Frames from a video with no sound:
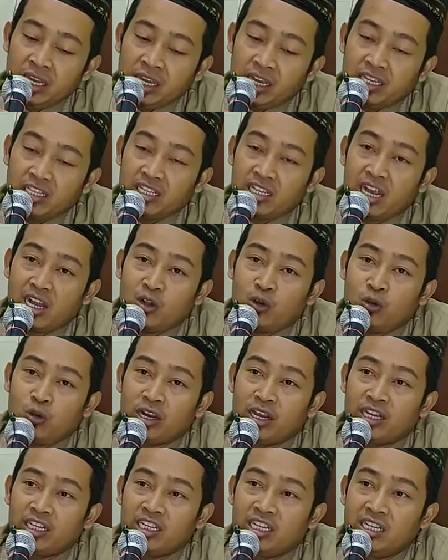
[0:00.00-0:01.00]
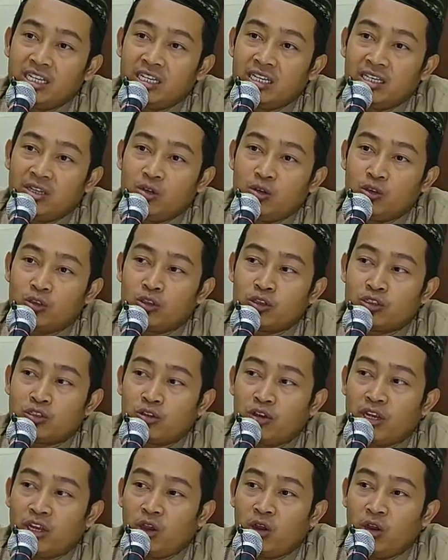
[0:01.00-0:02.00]
Ketika kurir diutus
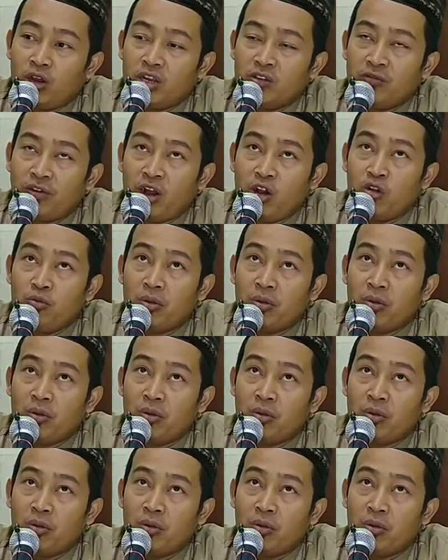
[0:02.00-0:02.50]
oleh Khalifah